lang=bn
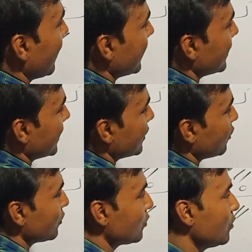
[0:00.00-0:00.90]
বাংলায় থাকে
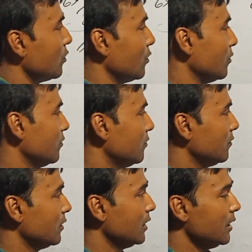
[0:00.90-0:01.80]
দন্তন্য
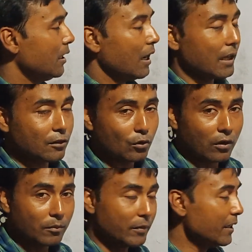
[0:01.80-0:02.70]
আর
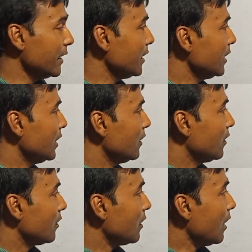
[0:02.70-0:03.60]
তনভিনের
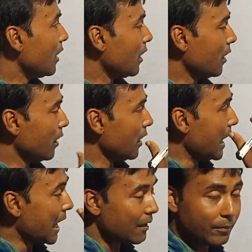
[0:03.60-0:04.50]

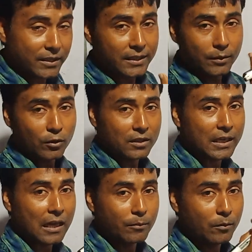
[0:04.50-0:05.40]
আরবিতে কি পুরা
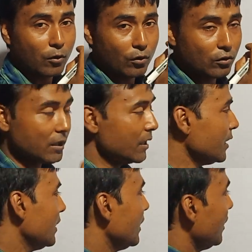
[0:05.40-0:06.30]
থাকে আরবি বর্ণতে
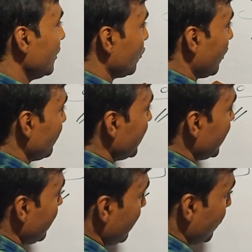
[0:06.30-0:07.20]

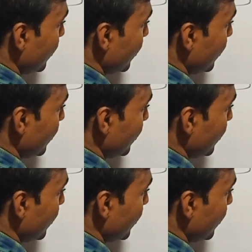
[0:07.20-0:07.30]
তনভিনের